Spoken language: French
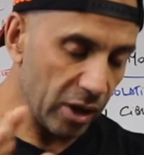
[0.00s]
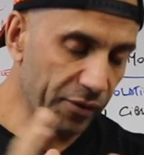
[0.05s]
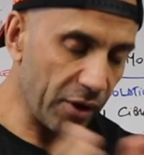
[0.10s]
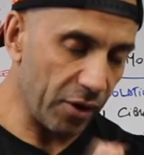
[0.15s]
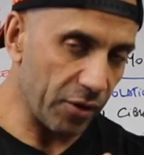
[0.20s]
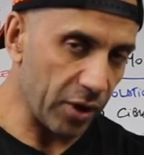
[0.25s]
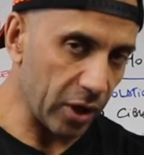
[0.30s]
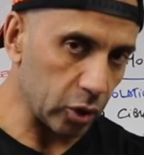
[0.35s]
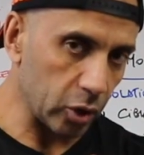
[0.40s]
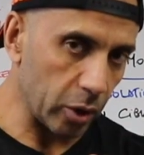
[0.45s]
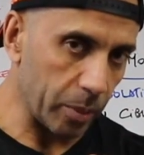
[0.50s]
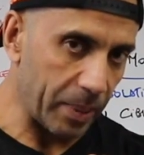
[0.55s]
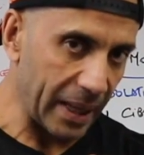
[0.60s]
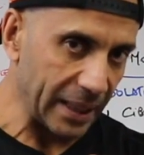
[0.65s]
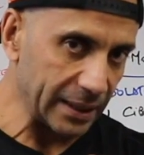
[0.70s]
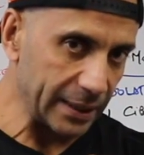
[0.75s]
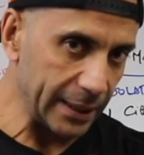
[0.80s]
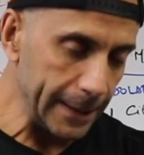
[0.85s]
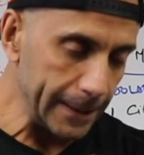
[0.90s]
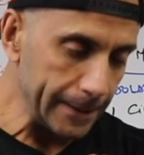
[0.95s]
elle va avoir deux
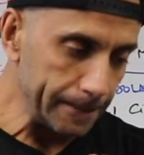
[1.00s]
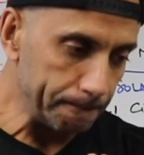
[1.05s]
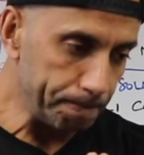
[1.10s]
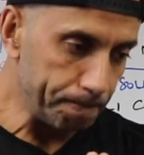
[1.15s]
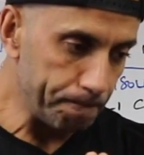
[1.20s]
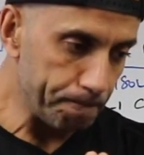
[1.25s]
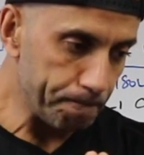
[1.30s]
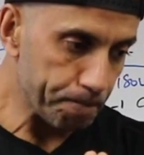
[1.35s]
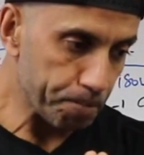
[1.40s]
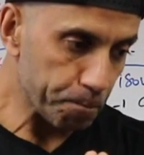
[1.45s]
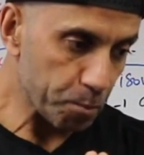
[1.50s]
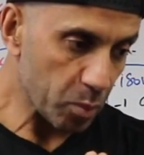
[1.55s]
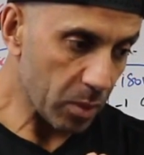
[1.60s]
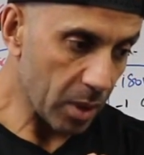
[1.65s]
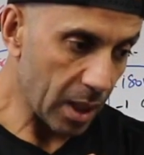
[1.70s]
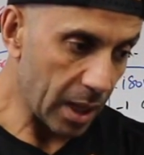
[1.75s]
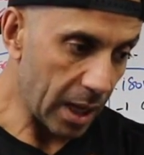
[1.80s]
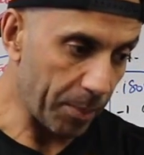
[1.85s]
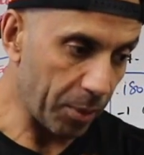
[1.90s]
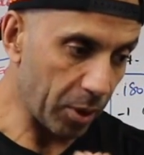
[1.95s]
parties.
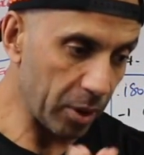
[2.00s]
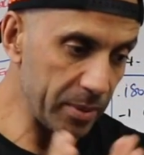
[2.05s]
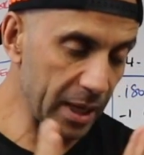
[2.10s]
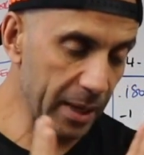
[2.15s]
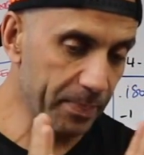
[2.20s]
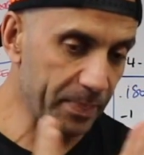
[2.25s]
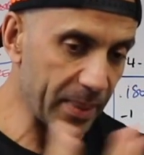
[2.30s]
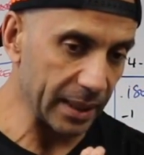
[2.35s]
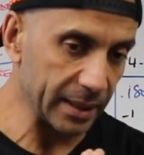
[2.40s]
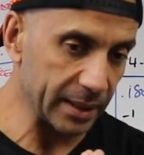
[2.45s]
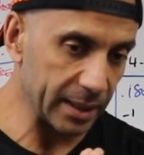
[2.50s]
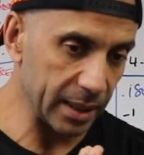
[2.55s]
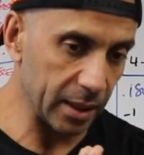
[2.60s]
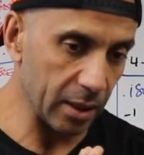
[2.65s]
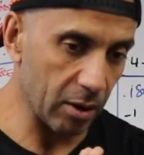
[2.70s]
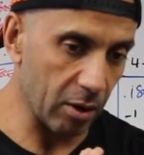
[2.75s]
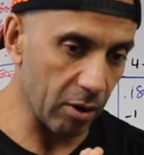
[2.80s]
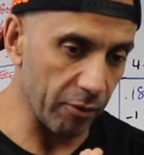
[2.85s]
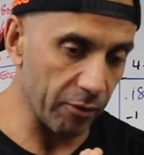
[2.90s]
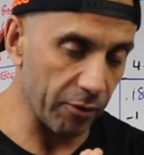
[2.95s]
La première partie,
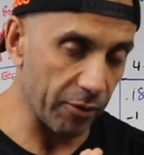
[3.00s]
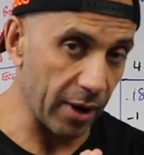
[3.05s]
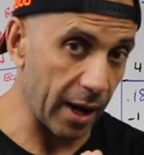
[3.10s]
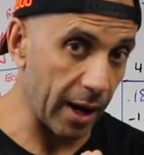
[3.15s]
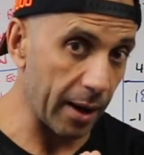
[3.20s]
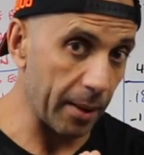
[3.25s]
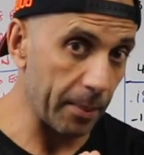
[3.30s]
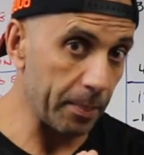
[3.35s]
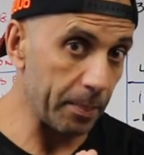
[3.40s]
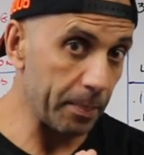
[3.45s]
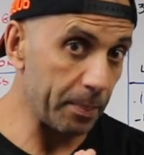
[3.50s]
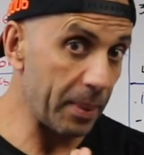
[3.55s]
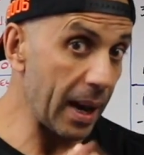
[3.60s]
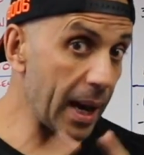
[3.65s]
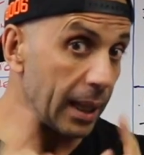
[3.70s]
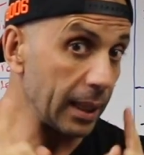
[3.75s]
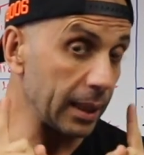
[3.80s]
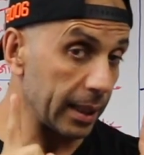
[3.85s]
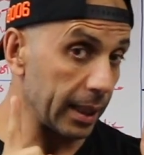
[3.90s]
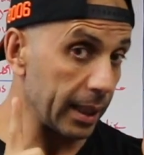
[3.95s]
on va
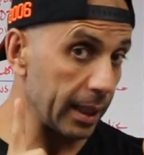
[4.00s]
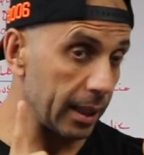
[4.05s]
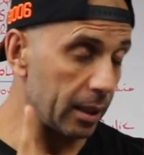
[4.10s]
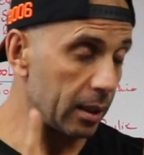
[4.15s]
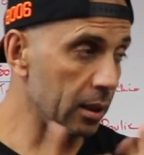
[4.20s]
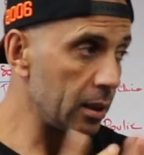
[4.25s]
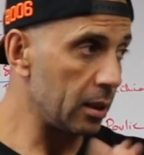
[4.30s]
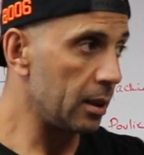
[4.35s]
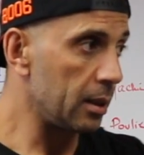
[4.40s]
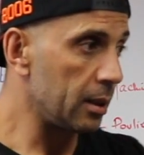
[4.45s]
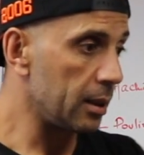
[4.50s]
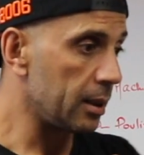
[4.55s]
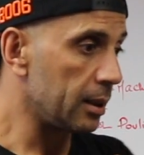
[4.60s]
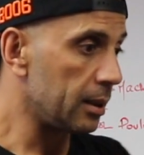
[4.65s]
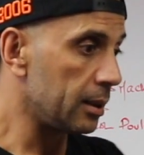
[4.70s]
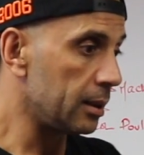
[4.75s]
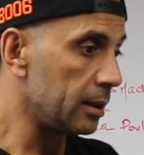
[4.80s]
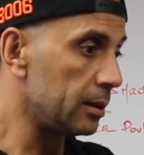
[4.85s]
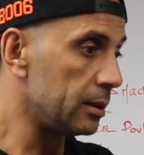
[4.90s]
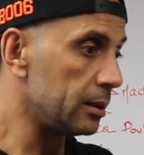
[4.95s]
parler
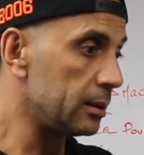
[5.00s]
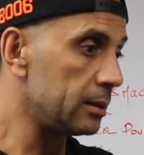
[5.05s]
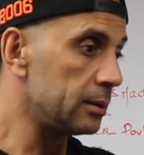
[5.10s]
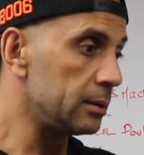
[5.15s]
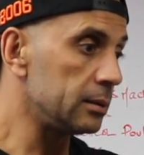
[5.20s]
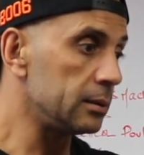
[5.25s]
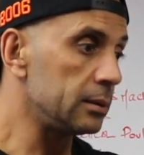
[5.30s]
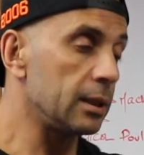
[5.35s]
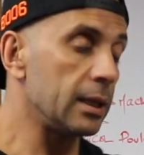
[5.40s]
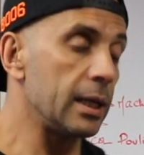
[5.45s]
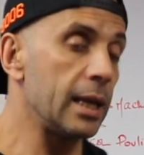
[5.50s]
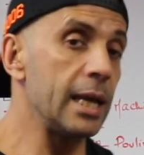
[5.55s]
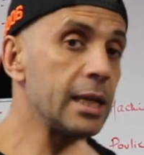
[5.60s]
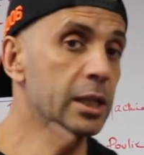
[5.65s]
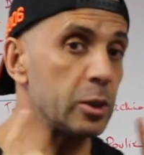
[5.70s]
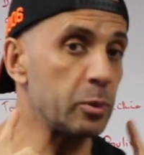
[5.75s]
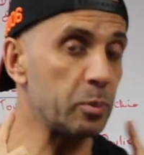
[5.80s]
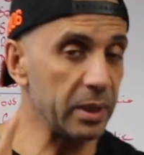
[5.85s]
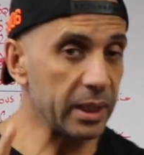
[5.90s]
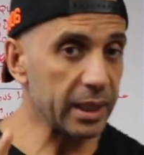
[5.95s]
et
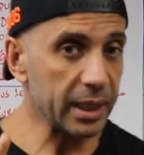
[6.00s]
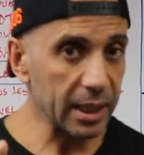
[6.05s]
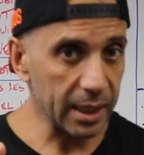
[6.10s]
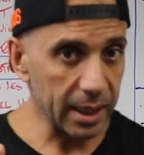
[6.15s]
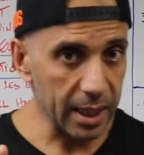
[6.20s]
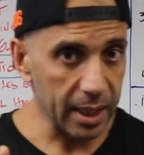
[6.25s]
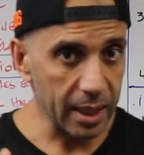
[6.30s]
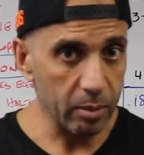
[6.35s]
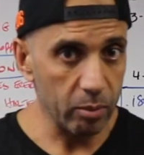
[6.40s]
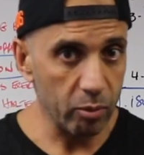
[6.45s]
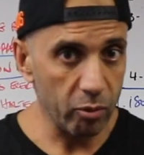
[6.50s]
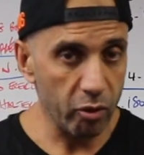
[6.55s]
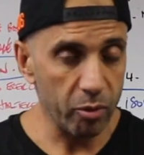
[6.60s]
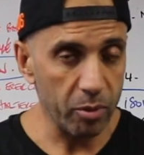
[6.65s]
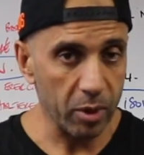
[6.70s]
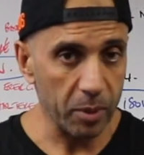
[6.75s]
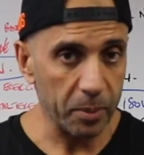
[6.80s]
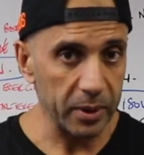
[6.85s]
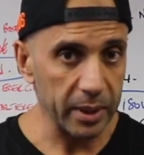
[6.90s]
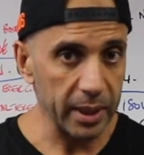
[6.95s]
expliquer les
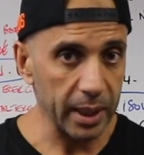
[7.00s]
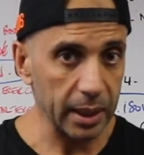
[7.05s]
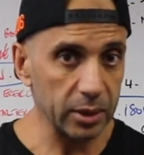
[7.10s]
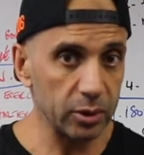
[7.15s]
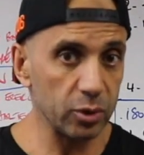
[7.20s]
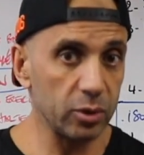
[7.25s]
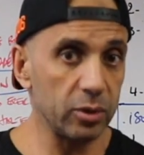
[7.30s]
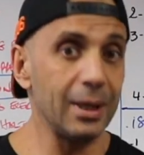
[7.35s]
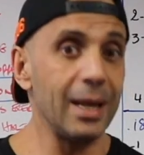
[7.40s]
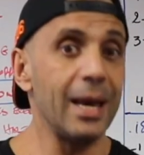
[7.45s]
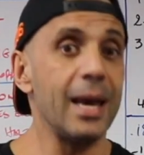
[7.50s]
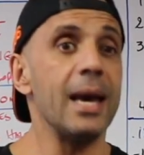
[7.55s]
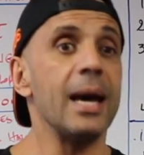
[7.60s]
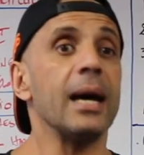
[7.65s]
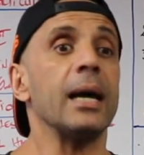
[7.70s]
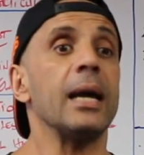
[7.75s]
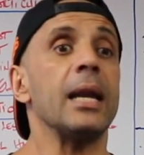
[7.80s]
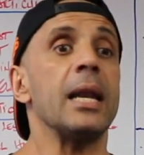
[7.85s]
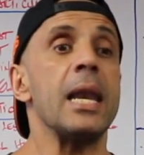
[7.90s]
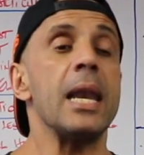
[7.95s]
mouvements
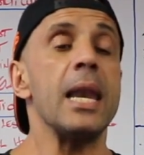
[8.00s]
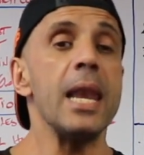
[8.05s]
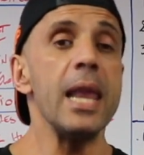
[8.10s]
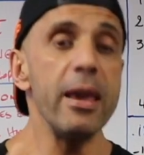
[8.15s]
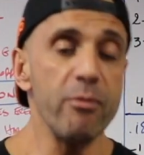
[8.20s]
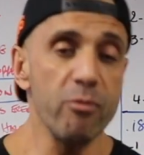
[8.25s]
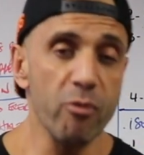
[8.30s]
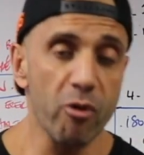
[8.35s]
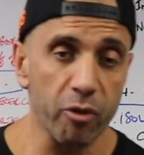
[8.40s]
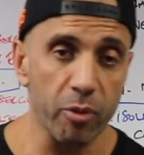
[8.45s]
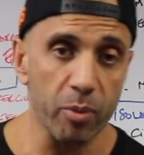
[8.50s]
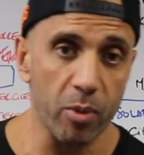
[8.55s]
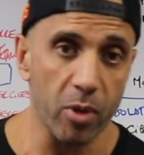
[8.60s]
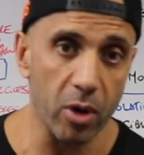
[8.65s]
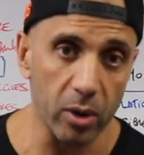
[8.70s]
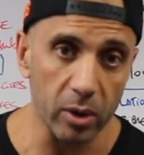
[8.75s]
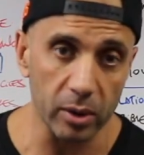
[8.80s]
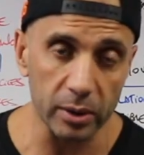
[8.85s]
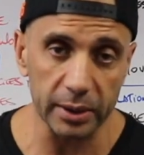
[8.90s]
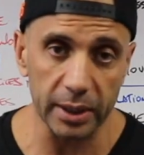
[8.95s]
articulaires, les
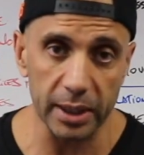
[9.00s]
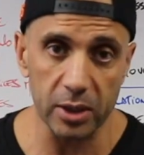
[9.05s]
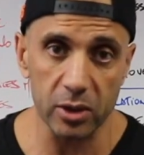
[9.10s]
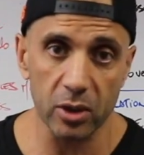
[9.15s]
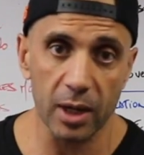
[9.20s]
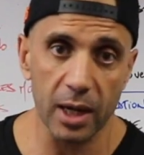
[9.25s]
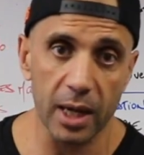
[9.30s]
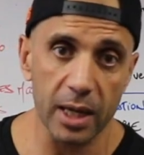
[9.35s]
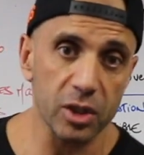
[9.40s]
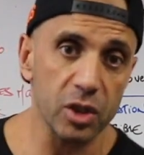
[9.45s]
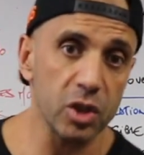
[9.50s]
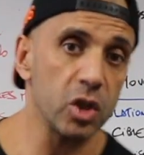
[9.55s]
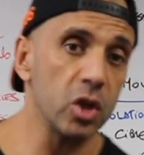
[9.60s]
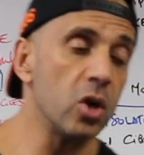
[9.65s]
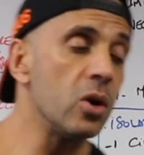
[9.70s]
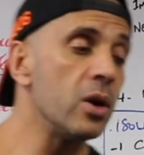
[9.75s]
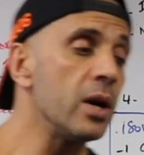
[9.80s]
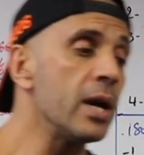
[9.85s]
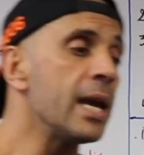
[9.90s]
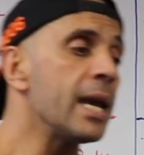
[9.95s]
mouvements
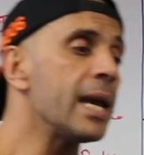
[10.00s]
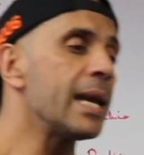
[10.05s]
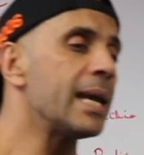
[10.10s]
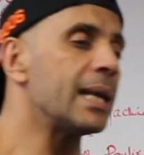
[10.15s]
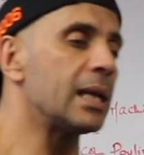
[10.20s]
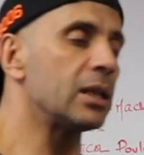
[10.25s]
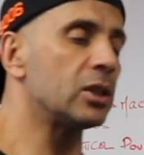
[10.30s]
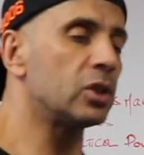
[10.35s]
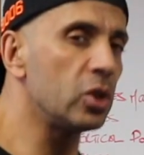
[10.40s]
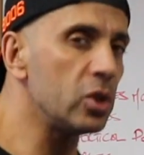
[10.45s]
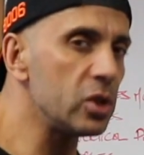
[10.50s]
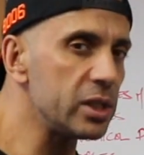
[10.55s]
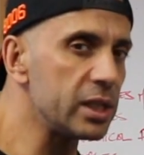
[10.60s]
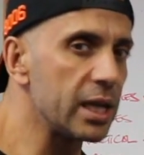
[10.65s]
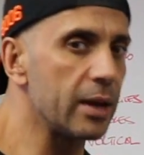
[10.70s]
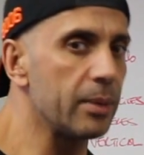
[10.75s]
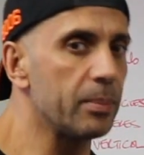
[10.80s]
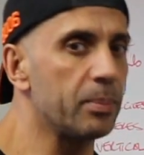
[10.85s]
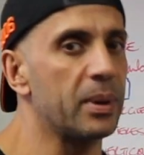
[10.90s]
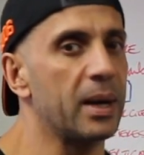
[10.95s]
d'isolation. Et la
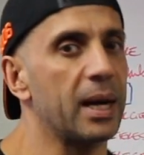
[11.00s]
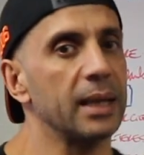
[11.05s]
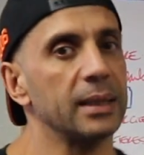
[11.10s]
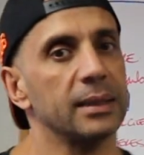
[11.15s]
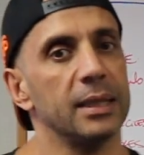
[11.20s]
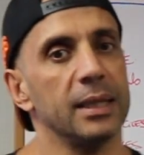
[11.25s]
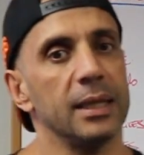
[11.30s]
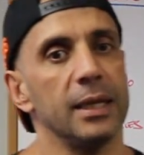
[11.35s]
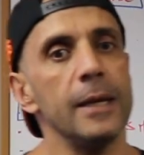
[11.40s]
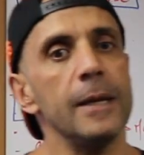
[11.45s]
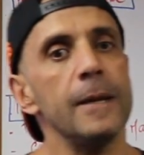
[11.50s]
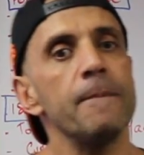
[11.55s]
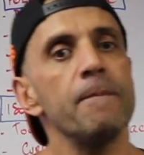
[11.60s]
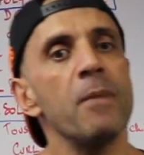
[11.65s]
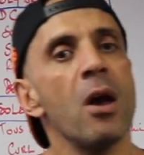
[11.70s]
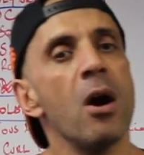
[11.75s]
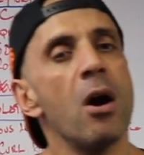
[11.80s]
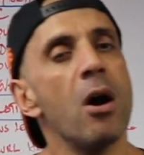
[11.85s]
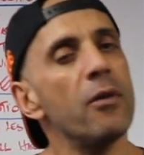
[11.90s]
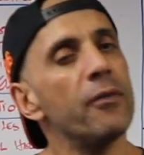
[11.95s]
deuxième partie,
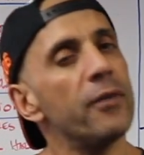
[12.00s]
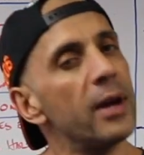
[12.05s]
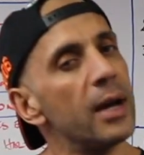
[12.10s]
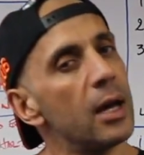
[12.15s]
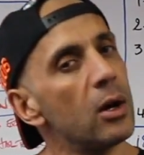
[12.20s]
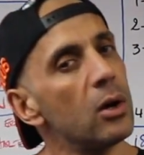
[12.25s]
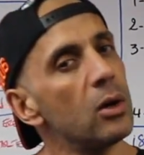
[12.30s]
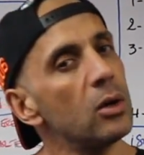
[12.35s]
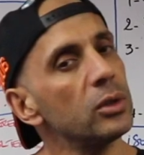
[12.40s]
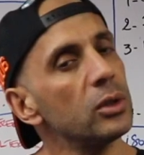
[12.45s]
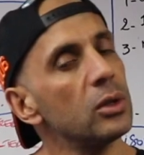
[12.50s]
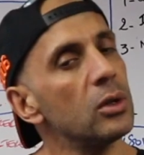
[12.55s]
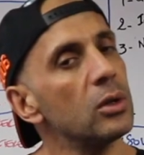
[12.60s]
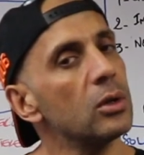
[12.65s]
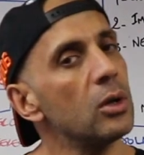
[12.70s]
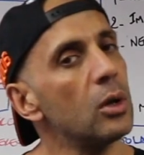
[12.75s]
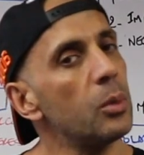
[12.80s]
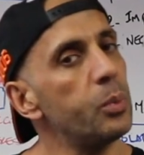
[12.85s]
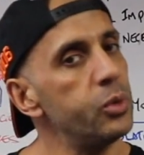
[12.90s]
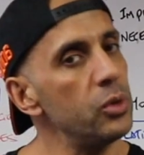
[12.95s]
on va la rendre
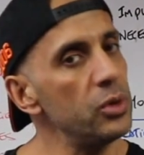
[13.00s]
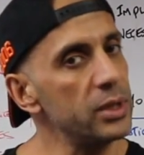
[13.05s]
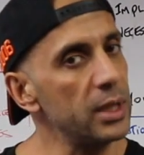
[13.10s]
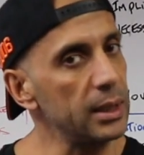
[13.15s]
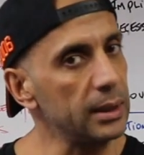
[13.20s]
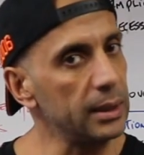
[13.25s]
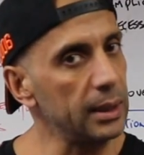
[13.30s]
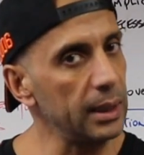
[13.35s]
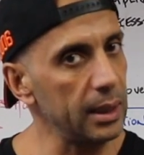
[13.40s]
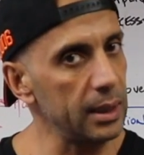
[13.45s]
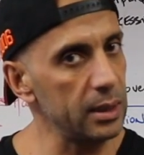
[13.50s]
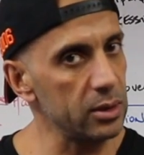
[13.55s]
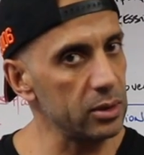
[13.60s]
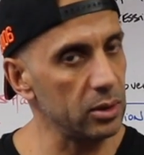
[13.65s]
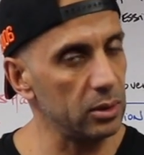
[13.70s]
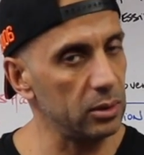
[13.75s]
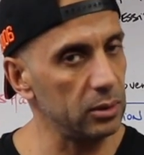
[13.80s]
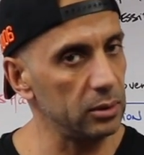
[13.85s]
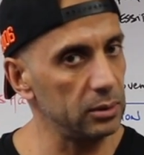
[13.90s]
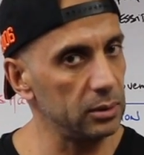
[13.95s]
encore plus intéressante.